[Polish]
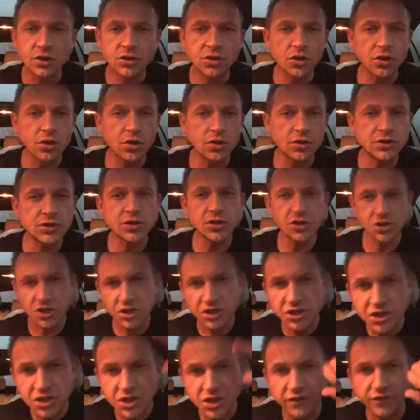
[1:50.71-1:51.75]
To co się
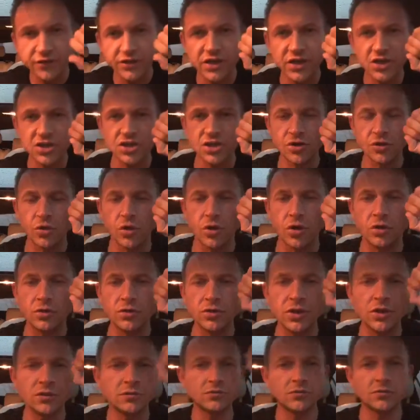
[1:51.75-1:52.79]
dzisiaj wydarzyło?
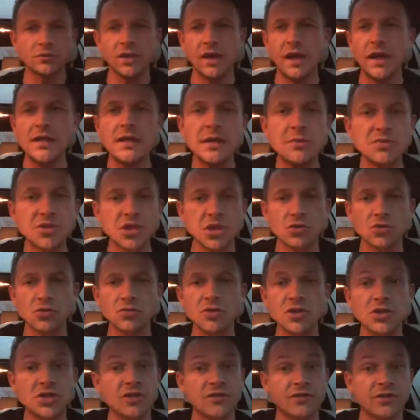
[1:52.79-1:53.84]
Ja na przykład u
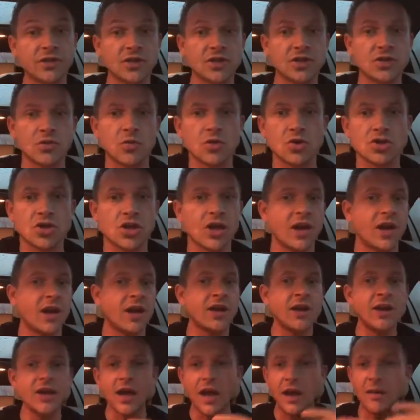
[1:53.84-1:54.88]
mnie się wydarzyło, że
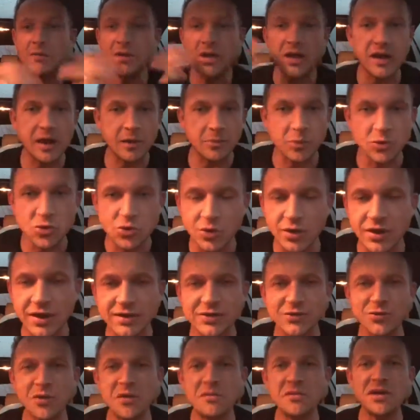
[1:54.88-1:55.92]
Emilka poszła na
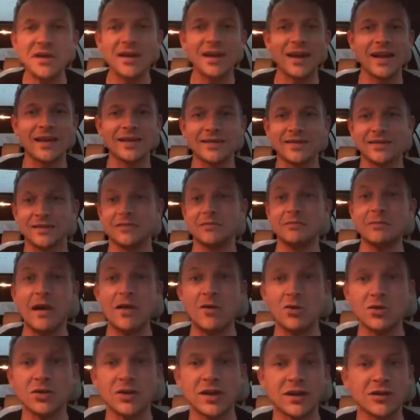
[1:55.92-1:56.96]
swimming classes.
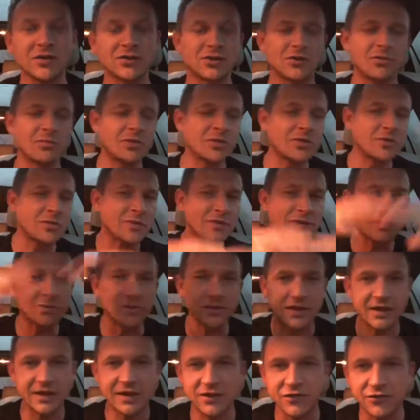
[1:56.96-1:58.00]
Mało tego, zrobiliśmy
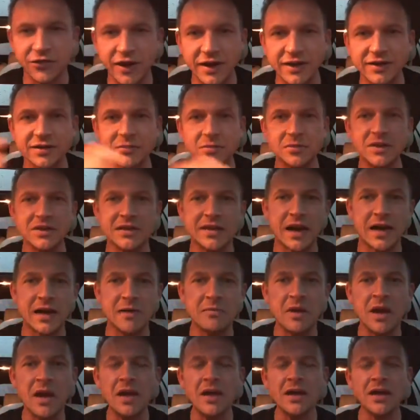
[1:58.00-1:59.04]
sobie taki fajny me
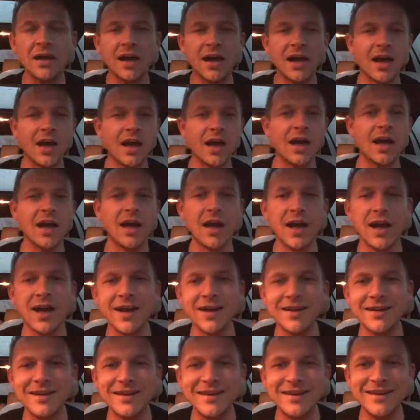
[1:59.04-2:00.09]
time
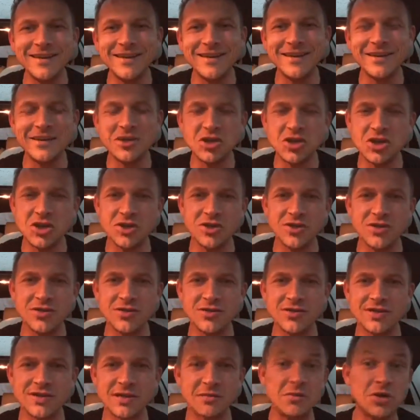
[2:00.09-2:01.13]
e, i,
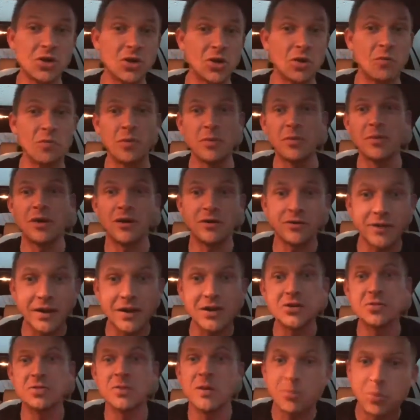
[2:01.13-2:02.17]
i z Emilką
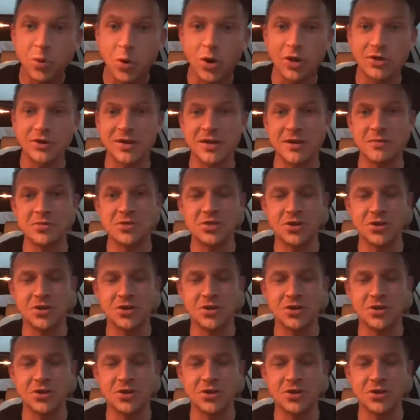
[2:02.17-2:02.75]
pomalowaliśmy płot na